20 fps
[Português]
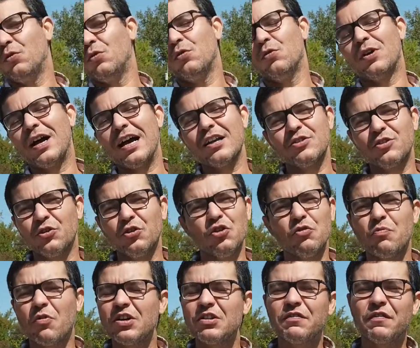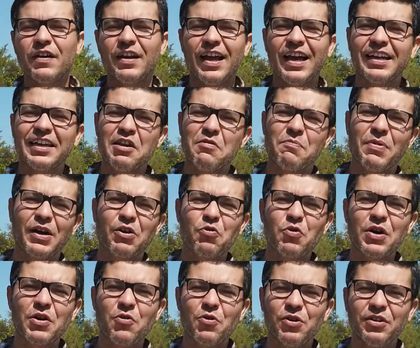O garçom não pode falar quem
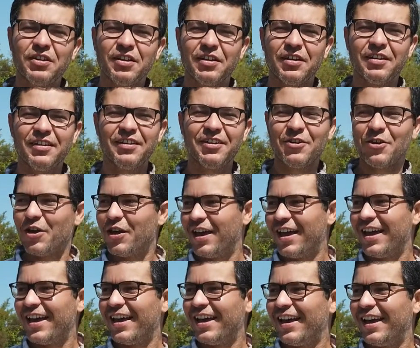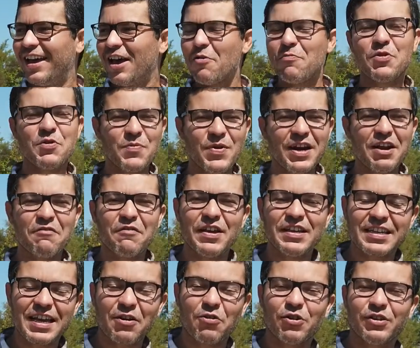pagou a conta. É a primeira
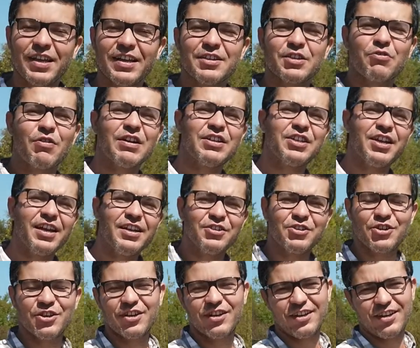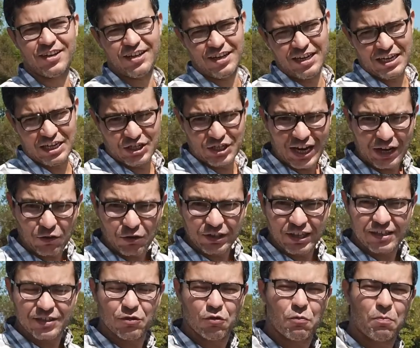vez que acontece com a gente. Já
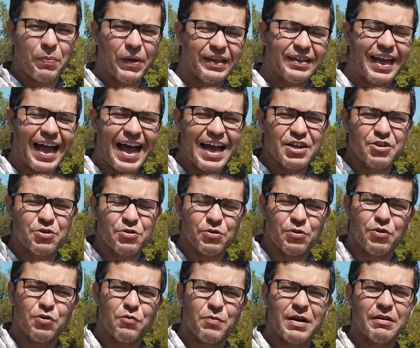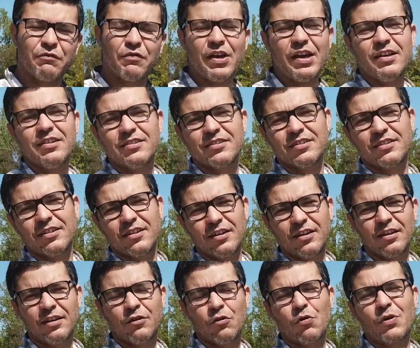aconteceu o pedágio uma vez.
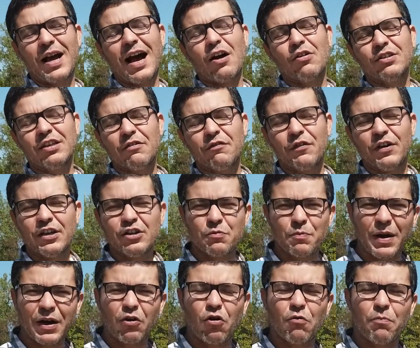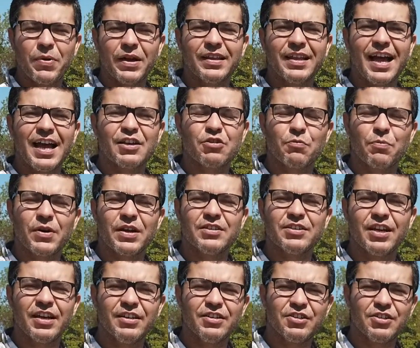O carro da frente pagou o pedágio pra
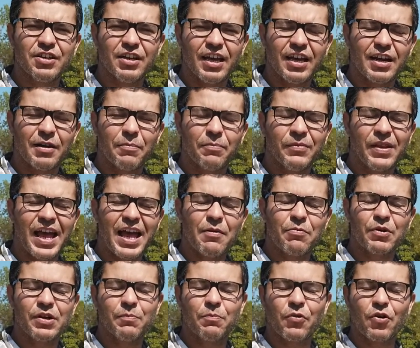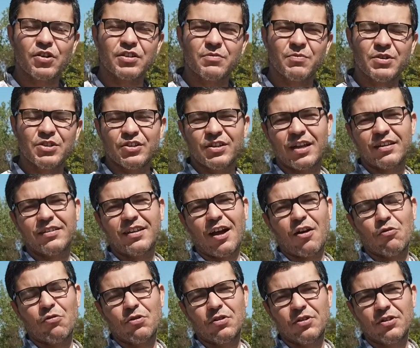gente. Era na época próxima de
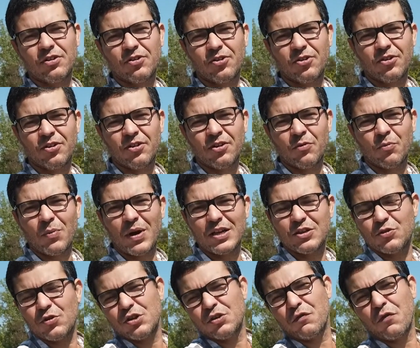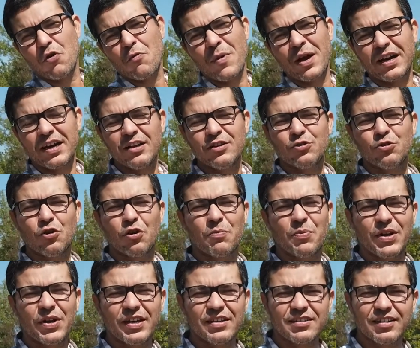Natal. Mas hoje foi uma grande
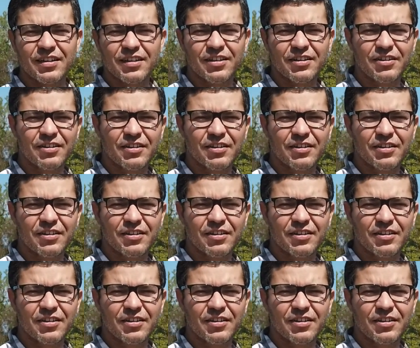surpresa.